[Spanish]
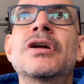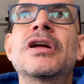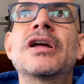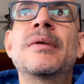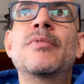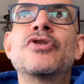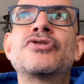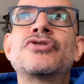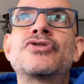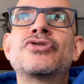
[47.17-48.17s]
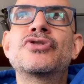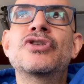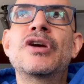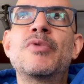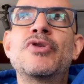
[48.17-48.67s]
hemos,
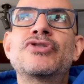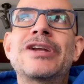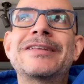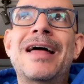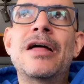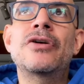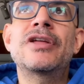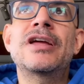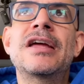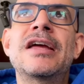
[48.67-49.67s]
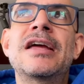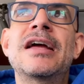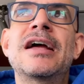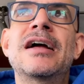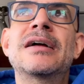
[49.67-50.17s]
hemos tratado
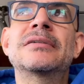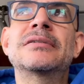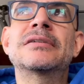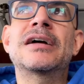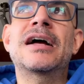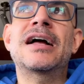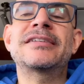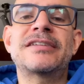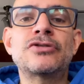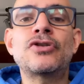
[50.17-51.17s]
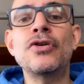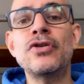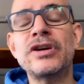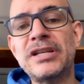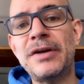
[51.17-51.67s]
de hacer todo
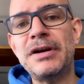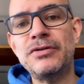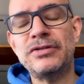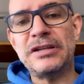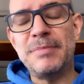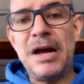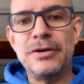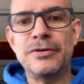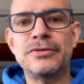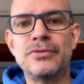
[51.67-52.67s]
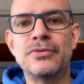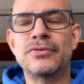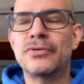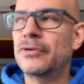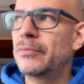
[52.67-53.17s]
lo que estaba en nuestras manos,
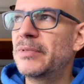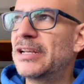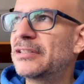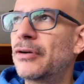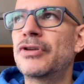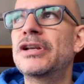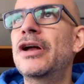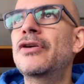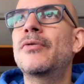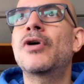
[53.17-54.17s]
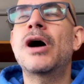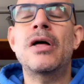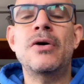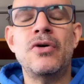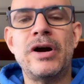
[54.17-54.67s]
junto con mi extraordinario
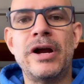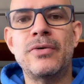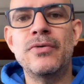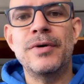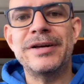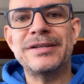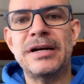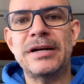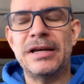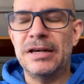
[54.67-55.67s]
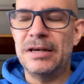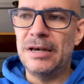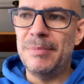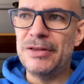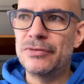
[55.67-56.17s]
abogado Oscar Cubas, a quien
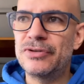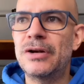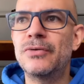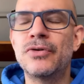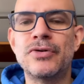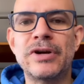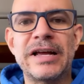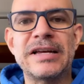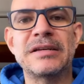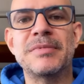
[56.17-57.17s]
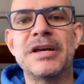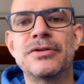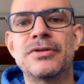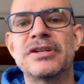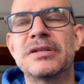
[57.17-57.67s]
le mando un saludo y un
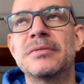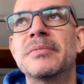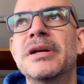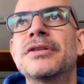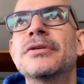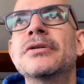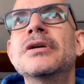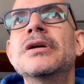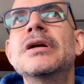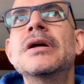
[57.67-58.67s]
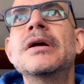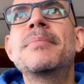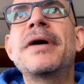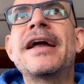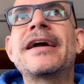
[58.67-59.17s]
agradecimiento en este momento,
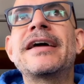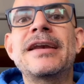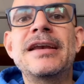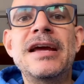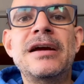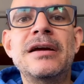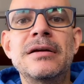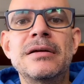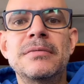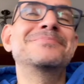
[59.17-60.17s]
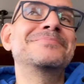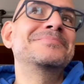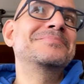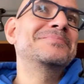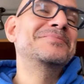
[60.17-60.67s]
para que RENIEC
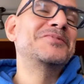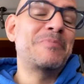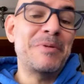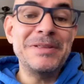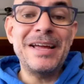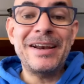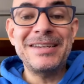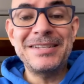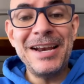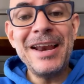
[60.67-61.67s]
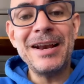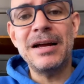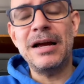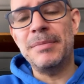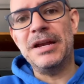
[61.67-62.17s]
nos permita registrar
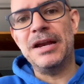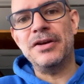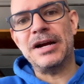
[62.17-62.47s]
a Emiliano y a